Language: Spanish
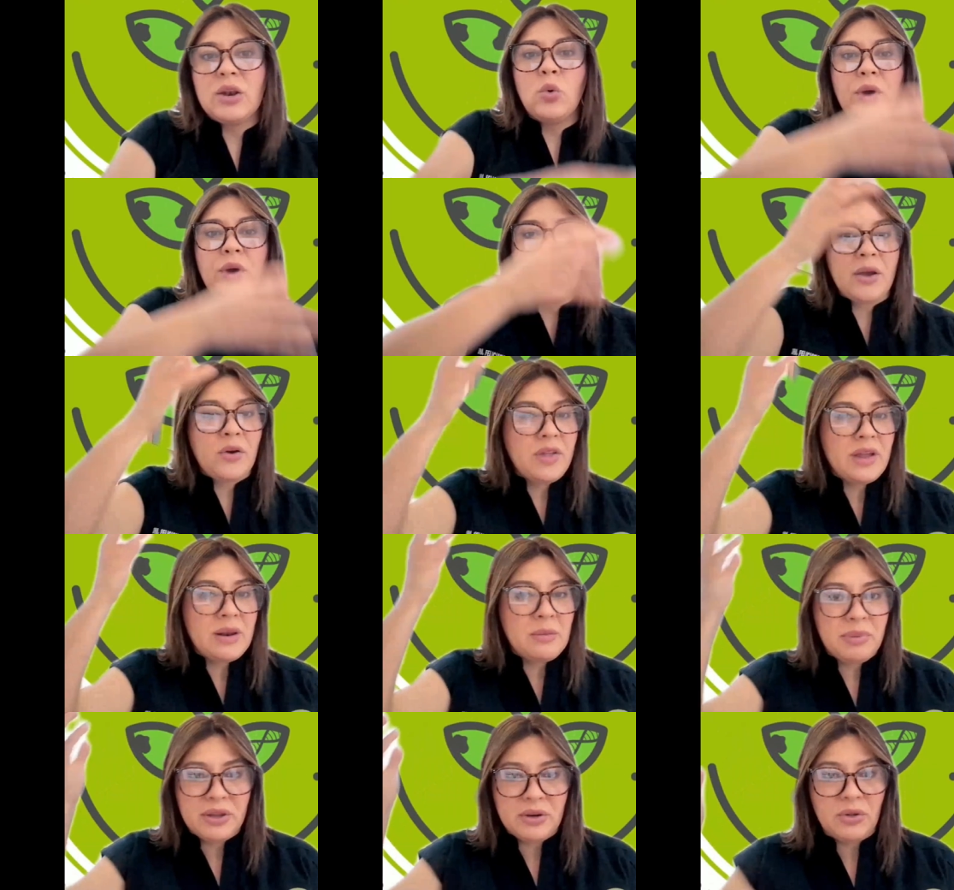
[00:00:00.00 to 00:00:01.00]
que luego
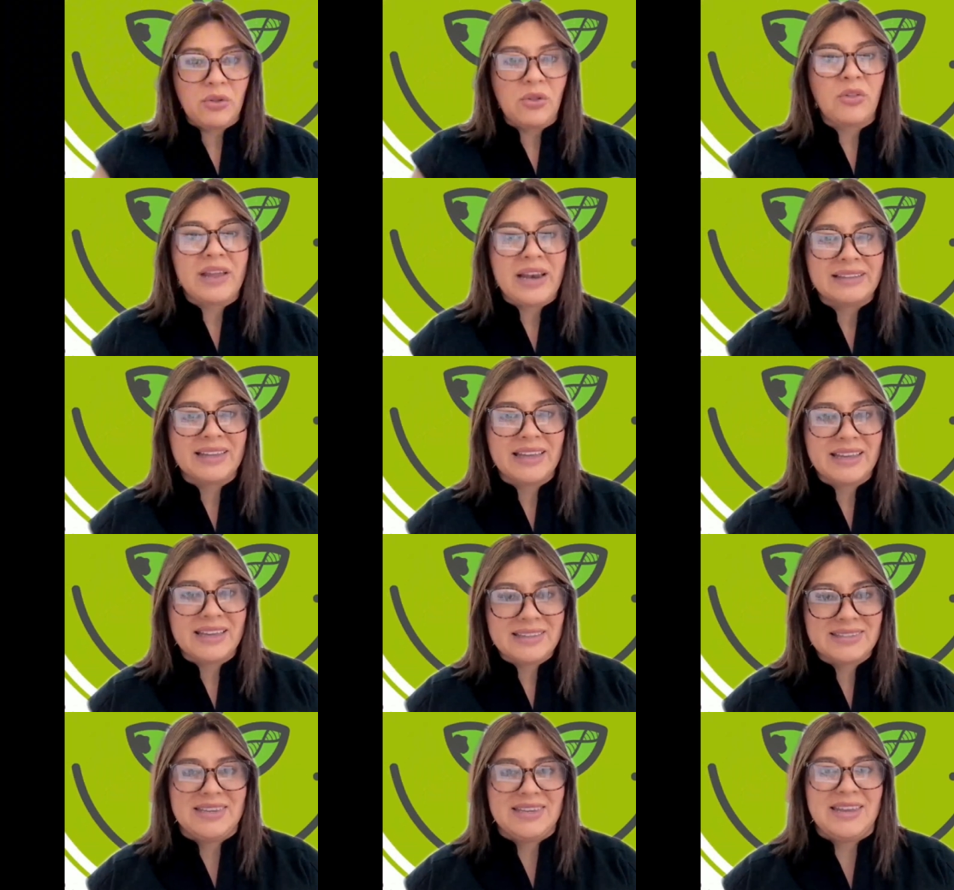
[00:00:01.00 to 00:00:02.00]
del periodo de
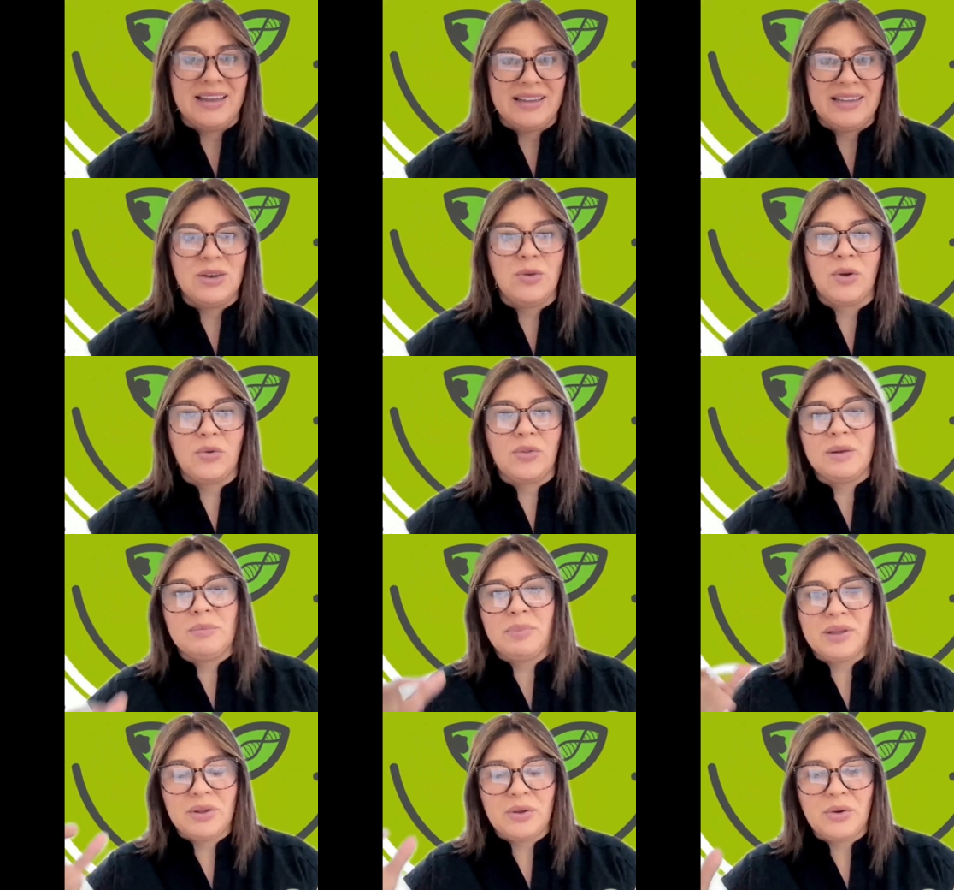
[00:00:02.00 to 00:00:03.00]
latencia y luego
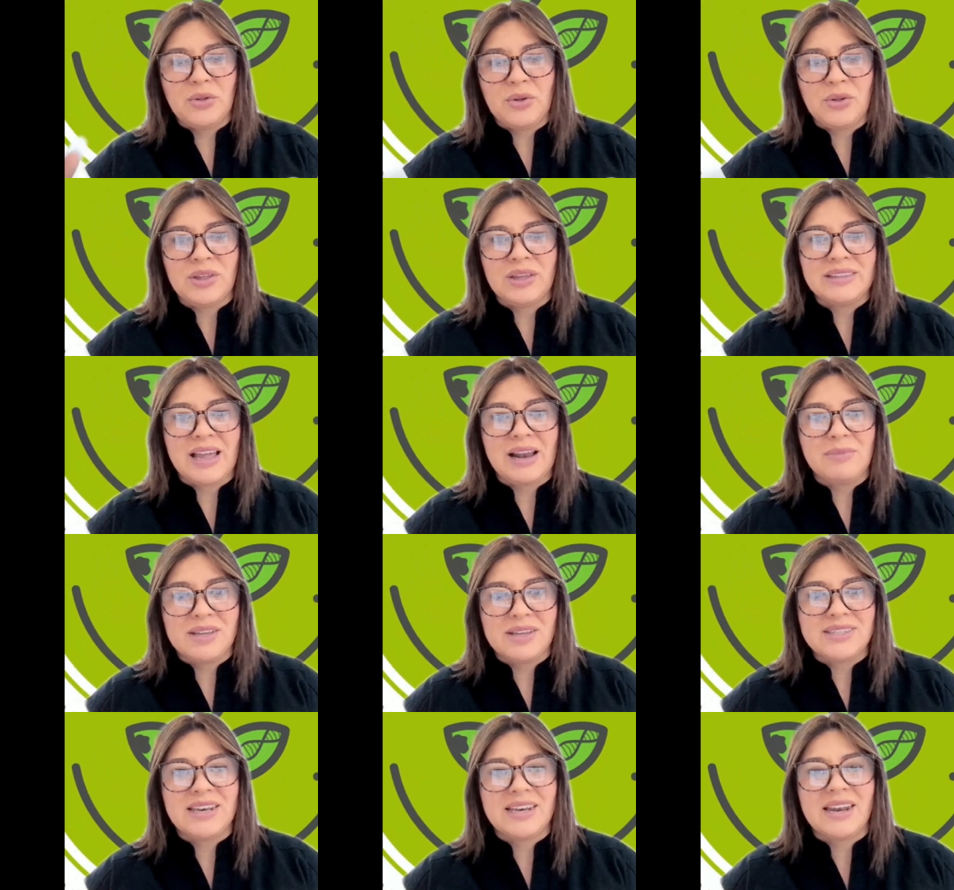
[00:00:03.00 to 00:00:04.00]
del periodo de,
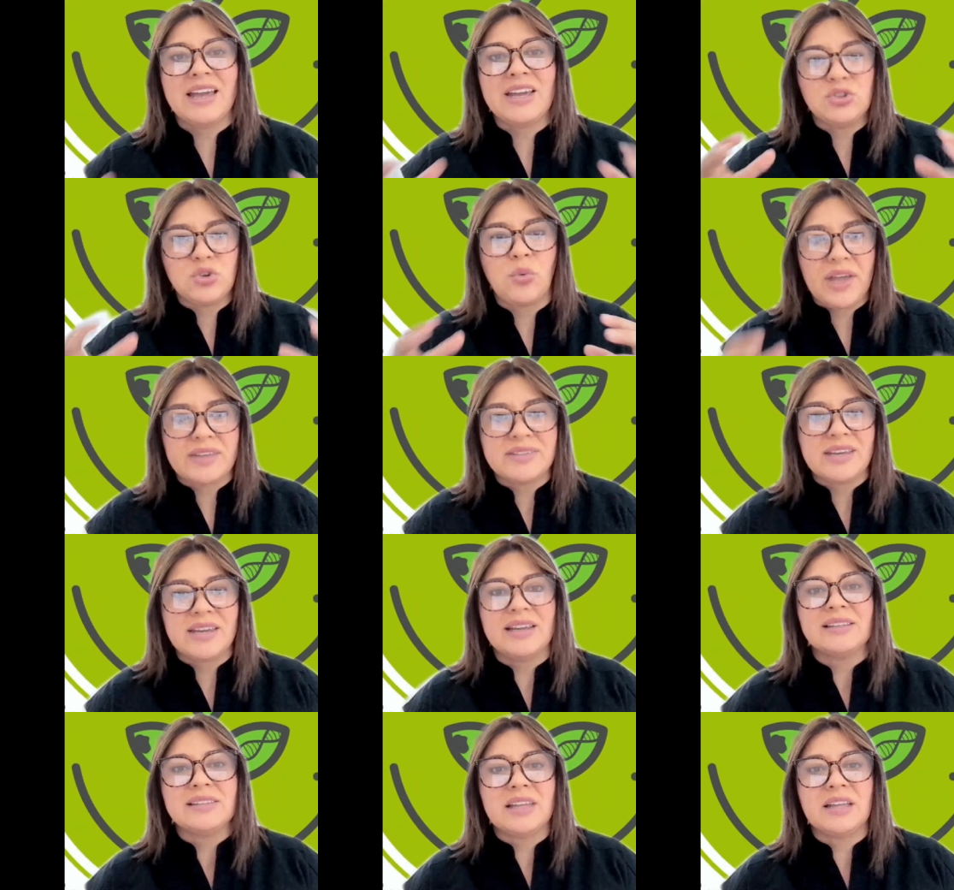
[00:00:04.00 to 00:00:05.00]
almacenaje, yo voy a
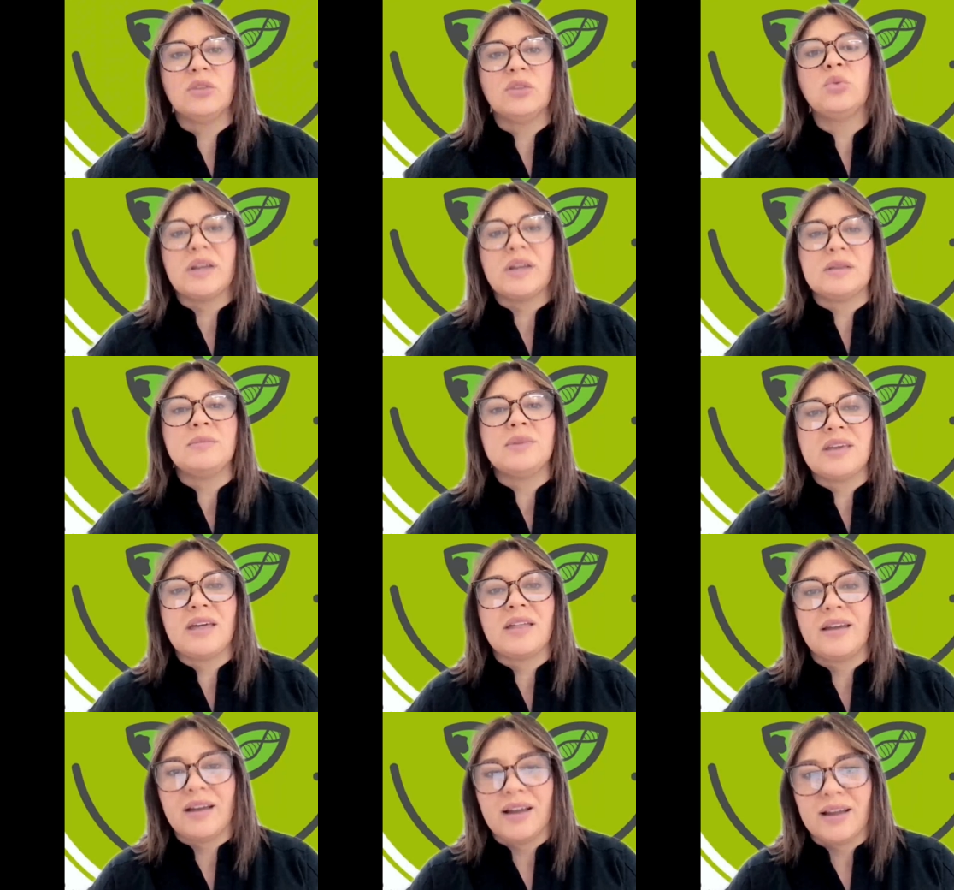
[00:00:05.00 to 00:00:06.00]
seguir teniendo una
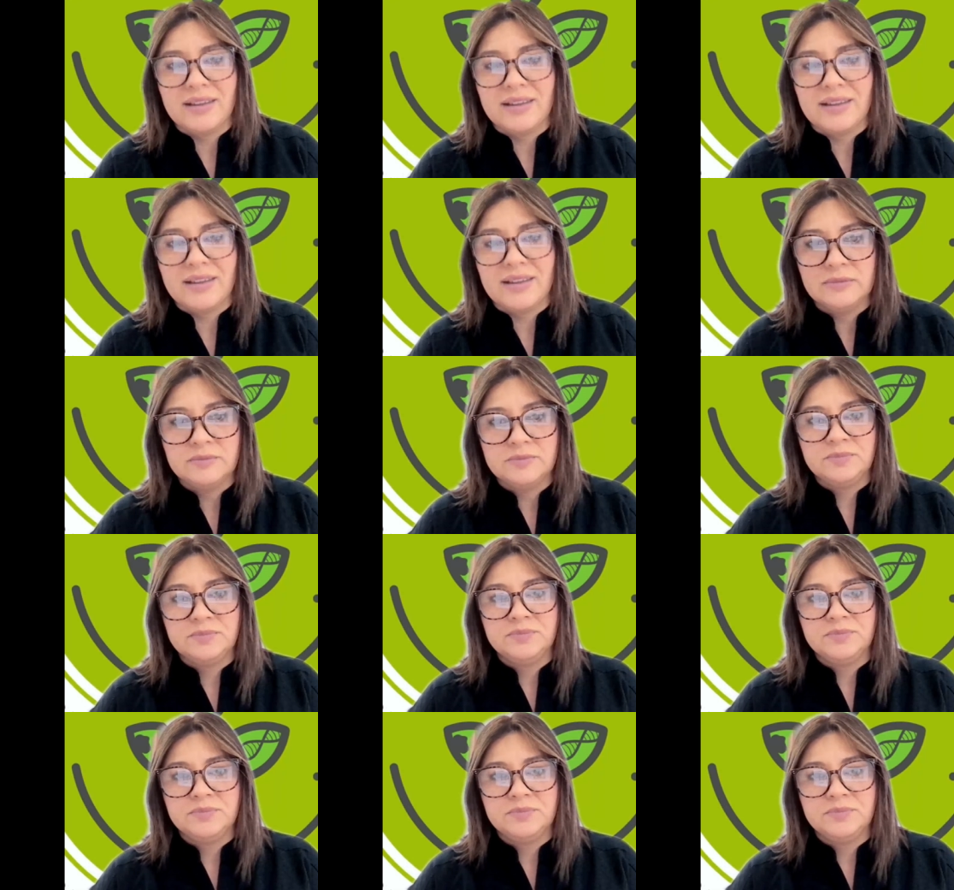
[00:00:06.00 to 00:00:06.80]
semilla de calidad.